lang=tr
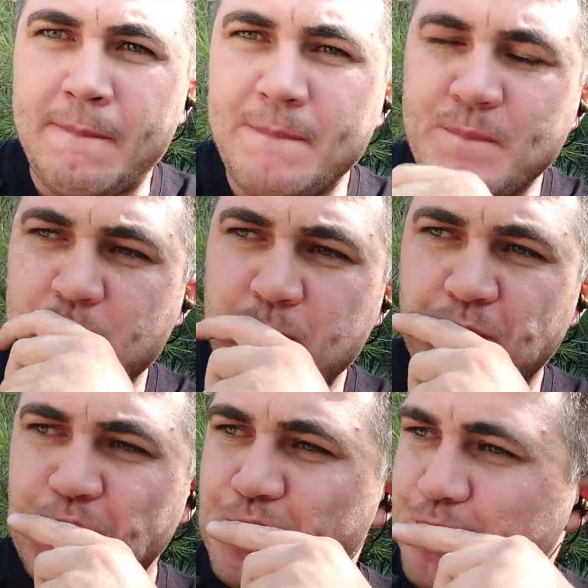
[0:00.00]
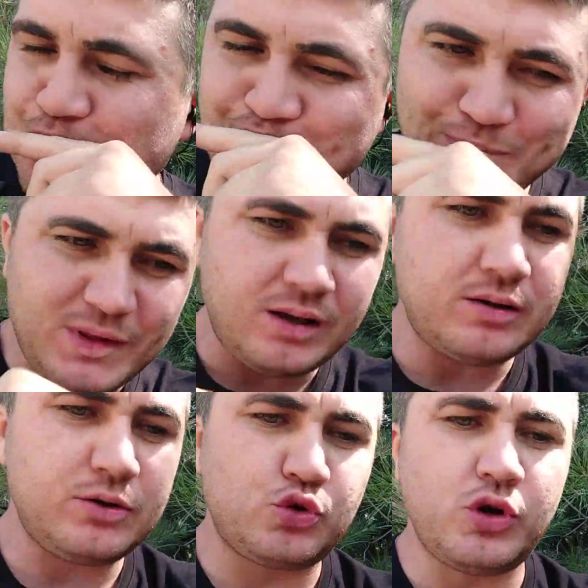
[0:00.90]
Hmm,
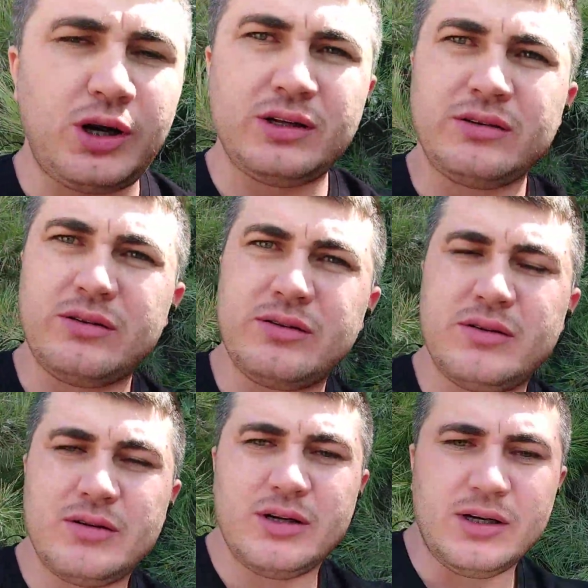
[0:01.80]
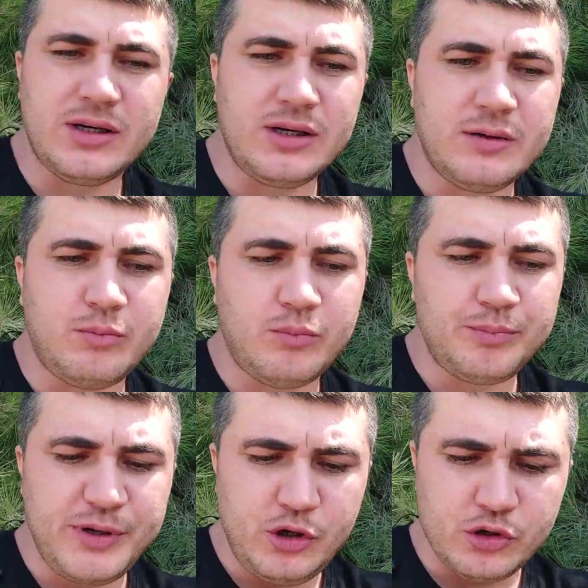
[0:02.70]
şu an e,
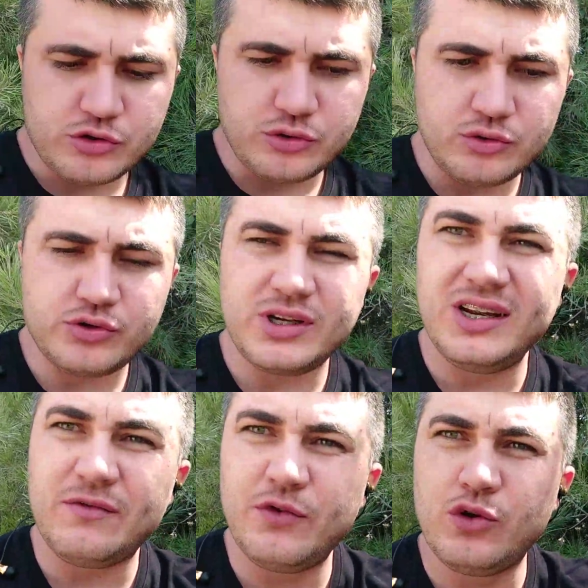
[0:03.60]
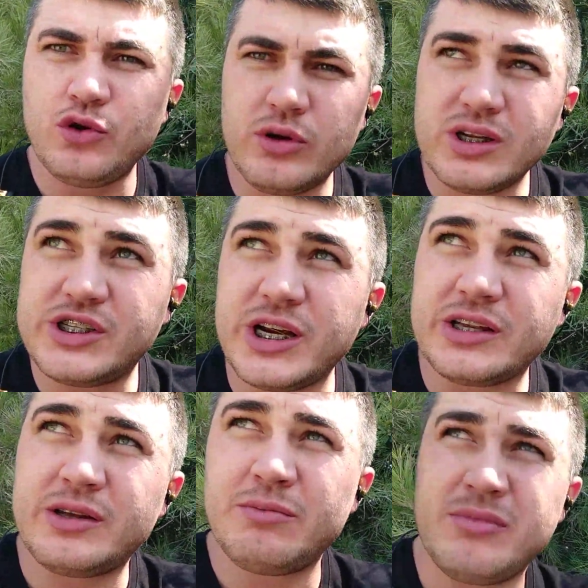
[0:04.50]
biliyorsunuz ilk videoda
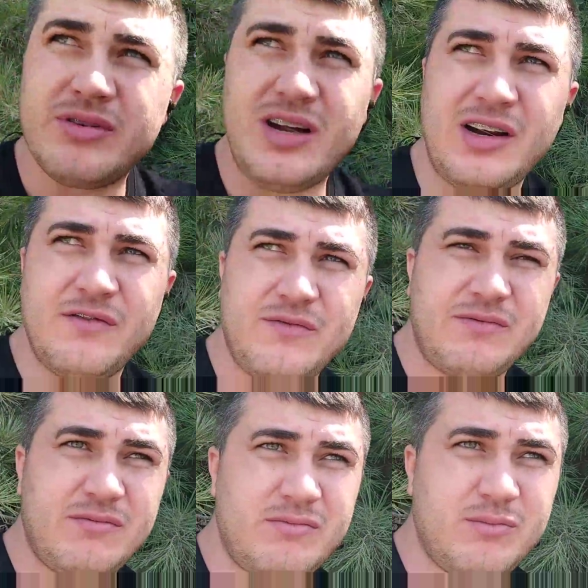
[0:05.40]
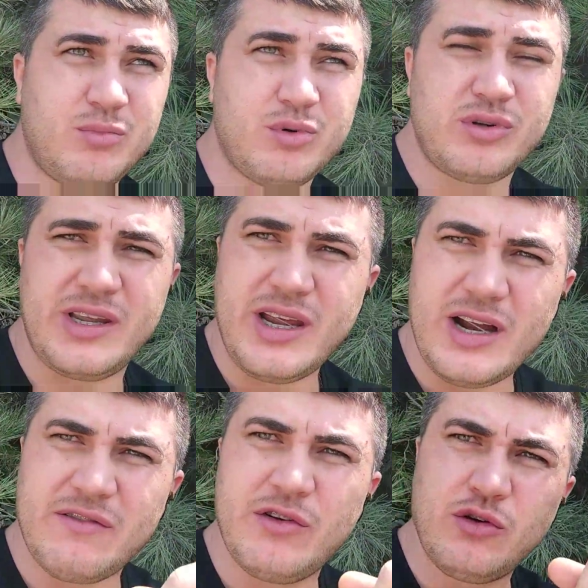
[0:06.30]
çektim. Yani bu
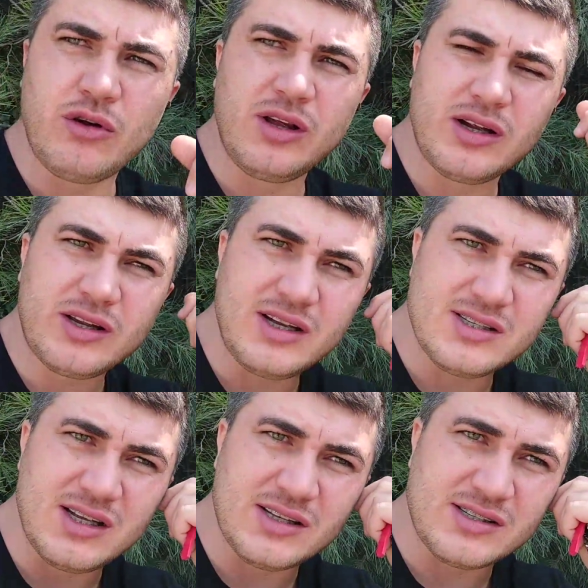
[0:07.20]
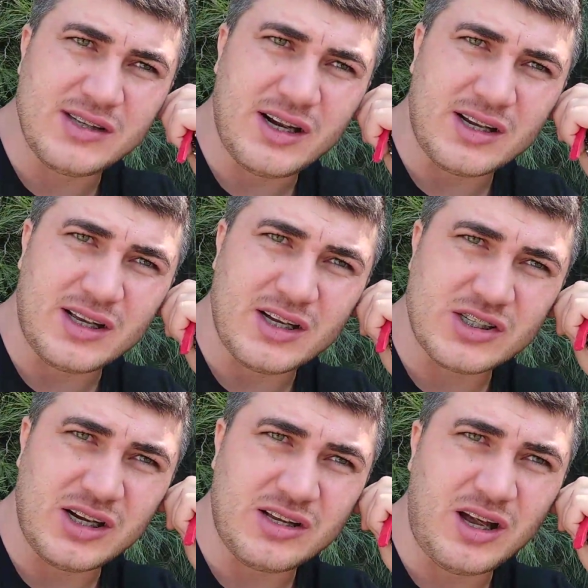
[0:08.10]
diğer videoları da izlesin
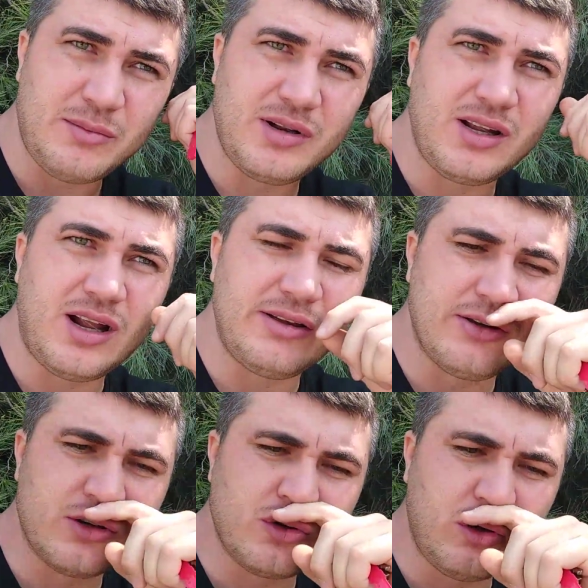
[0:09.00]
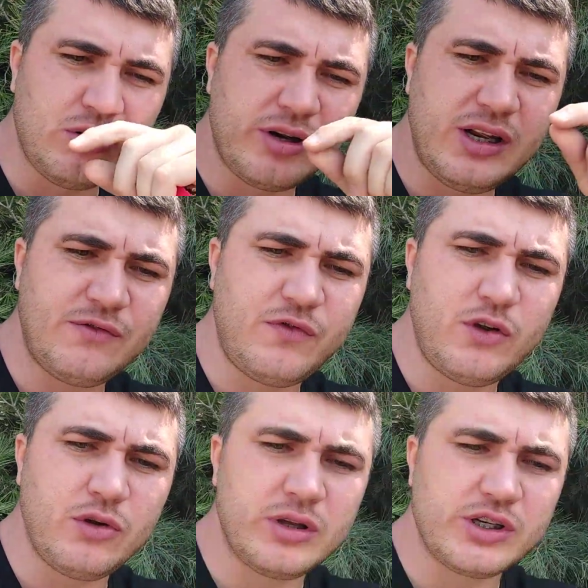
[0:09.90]
arkadaşlar. Daha bilgilendirici olur. İlk
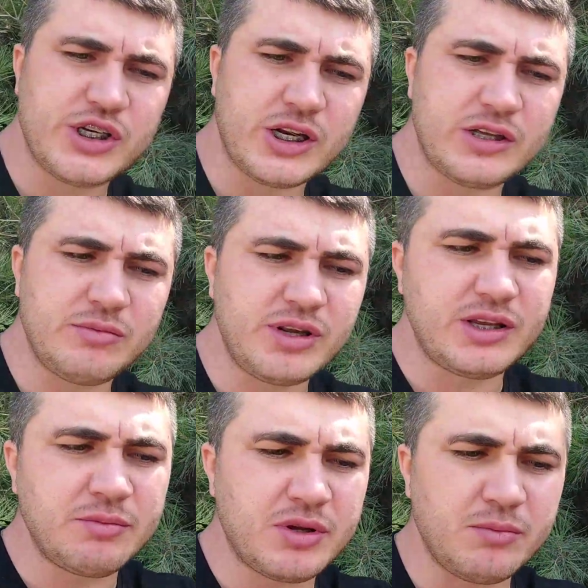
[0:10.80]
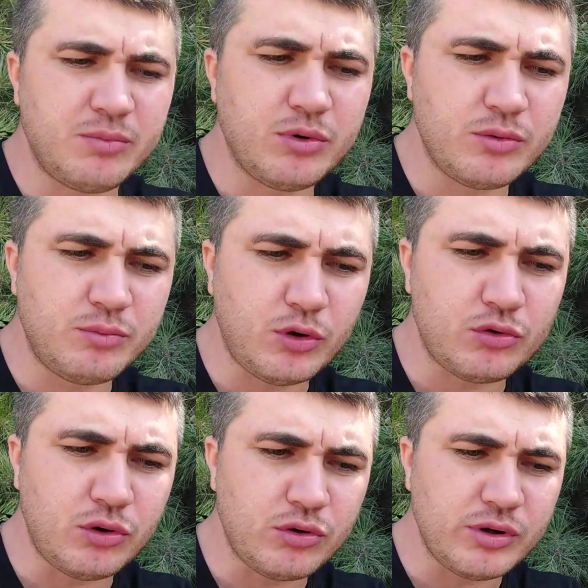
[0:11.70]
videoda çektim dedim ki bu
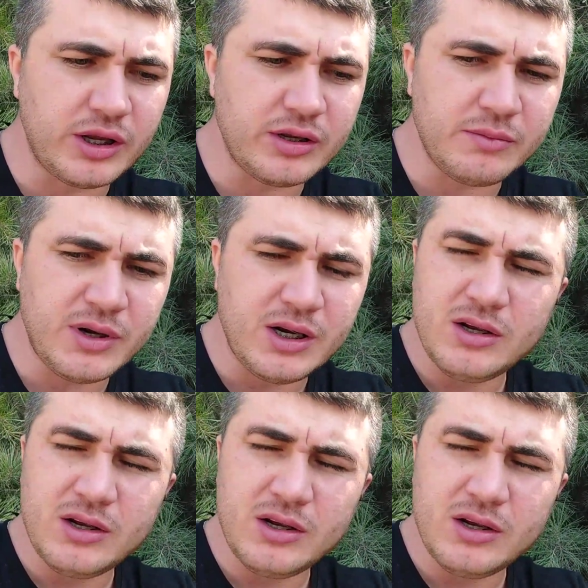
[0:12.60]
motorun dedim